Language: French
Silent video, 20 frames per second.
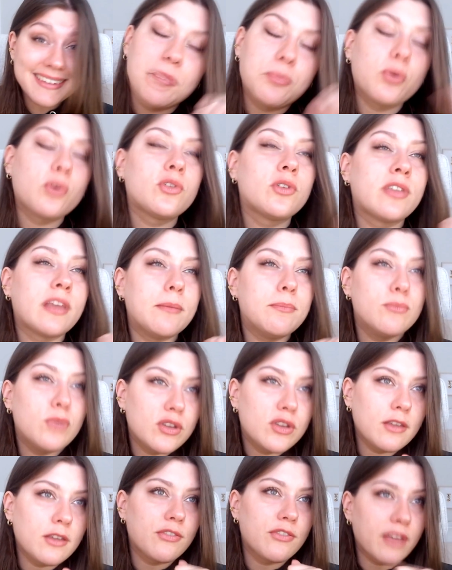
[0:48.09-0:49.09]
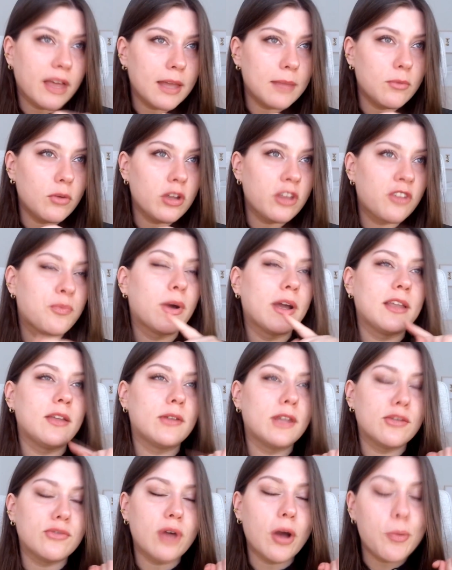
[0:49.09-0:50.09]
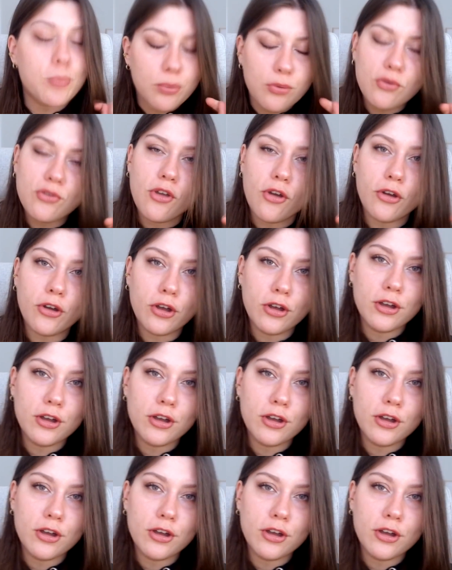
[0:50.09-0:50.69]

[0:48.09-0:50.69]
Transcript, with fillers: Et pour que ça me motive vraiment, il pourrait y en avoir plusieurs.